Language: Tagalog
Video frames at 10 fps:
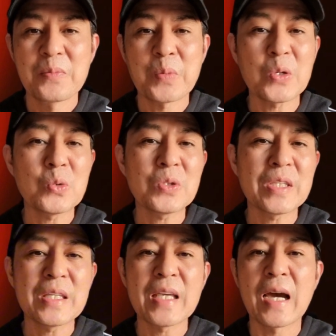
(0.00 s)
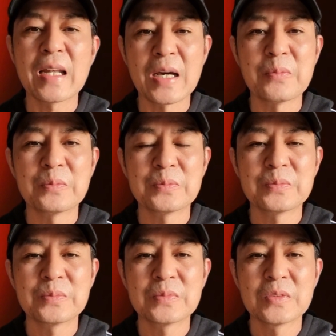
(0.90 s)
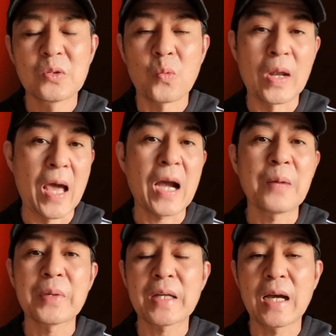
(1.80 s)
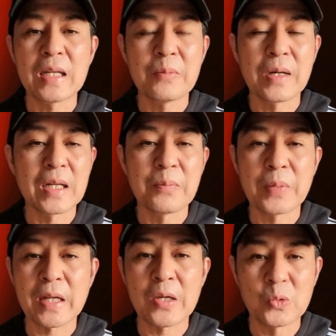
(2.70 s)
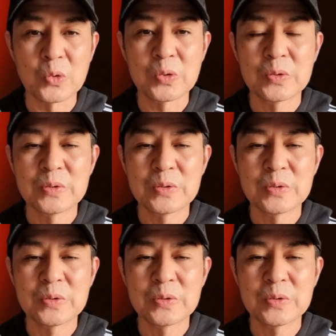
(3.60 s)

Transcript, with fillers: Pero hindi niya alam. Wala kaming kaalam-alam pareho.